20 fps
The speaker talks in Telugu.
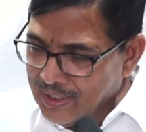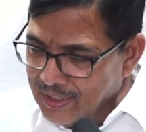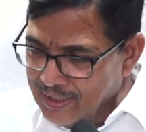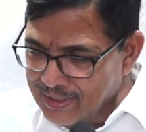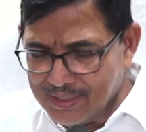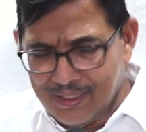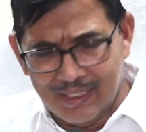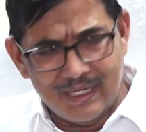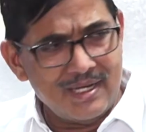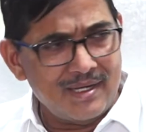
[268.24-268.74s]

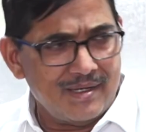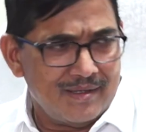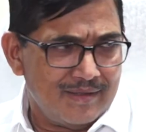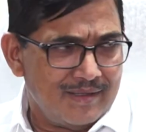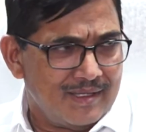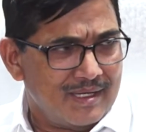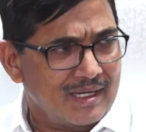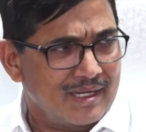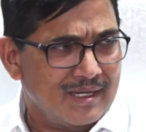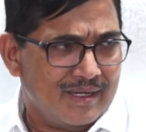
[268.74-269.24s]
అంతా
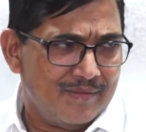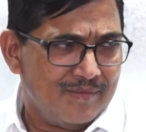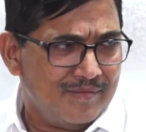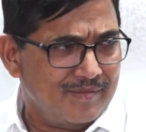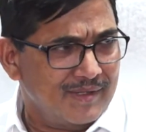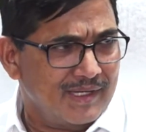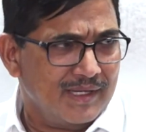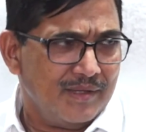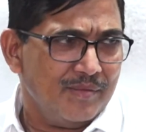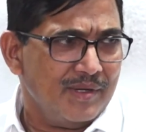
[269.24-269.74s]
ఇట్లా
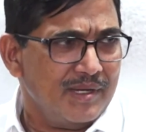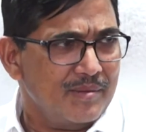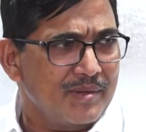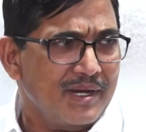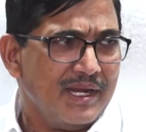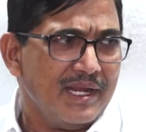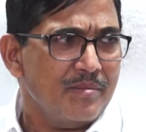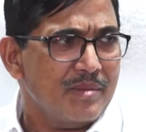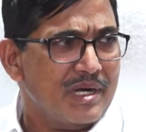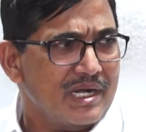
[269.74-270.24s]

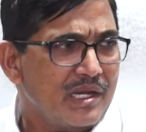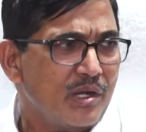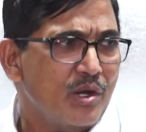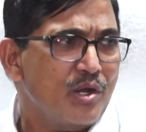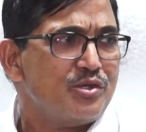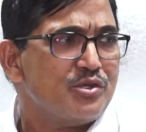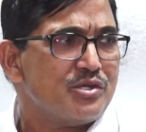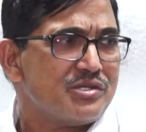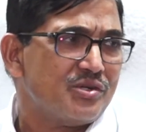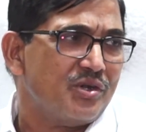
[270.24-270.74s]
ఈ
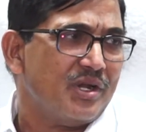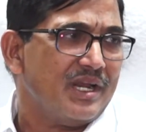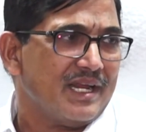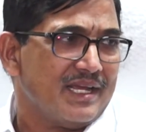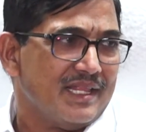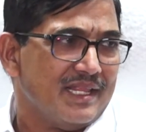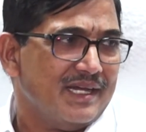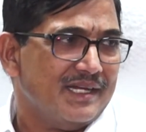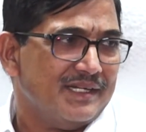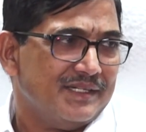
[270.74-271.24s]
మట్టిలోంచి వచ్చిన వాళ్ళే
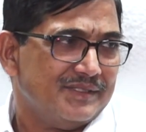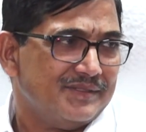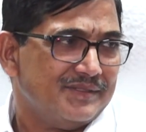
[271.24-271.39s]
కదా